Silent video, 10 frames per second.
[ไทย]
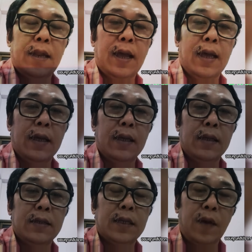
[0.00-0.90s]
นะ
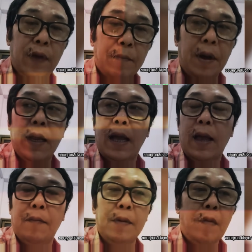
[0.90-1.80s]
ชีวิต
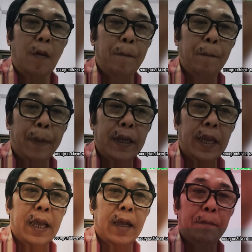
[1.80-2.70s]
ตก
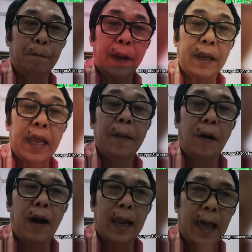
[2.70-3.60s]
นี่เป็นหนี้
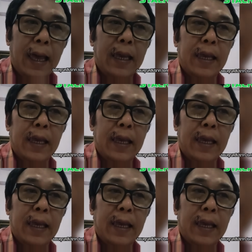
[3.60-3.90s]
เพราะอะไร